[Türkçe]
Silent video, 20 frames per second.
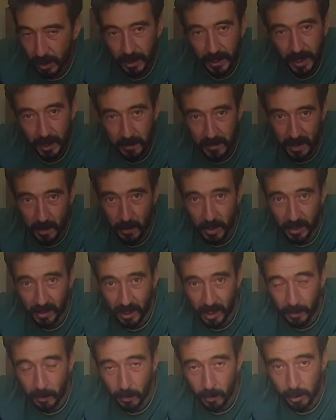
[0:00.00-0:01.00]
hani hem zaman
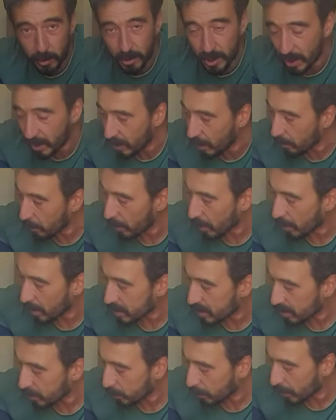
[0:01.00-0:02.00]
kaybı olacak hem
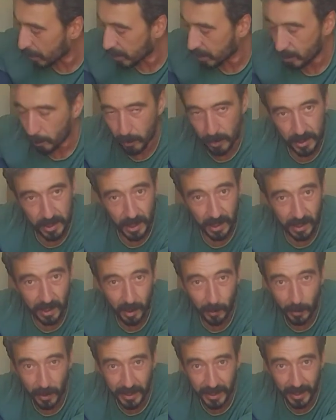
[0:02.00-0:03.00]
ağzı bağlanamayacak,
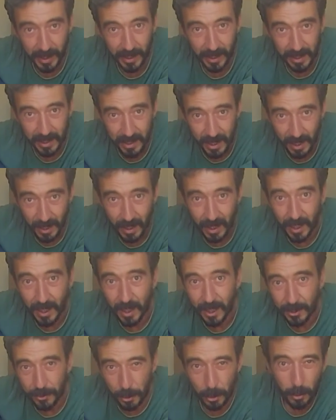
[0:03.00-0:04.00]
kırmak gerekecek,
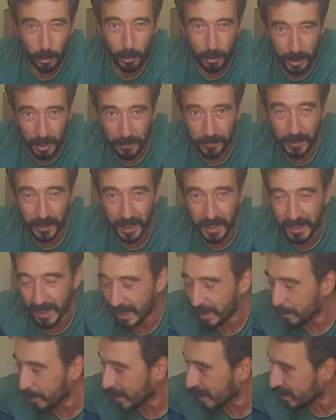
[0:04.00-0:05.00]
dökülecek falan
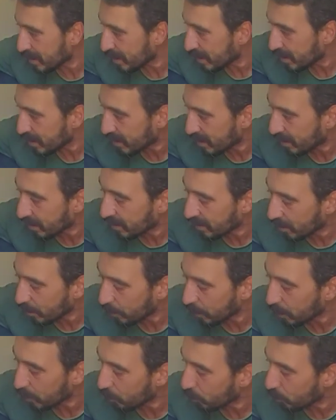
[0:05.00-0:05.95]
yani birazcık sıkıntılı bir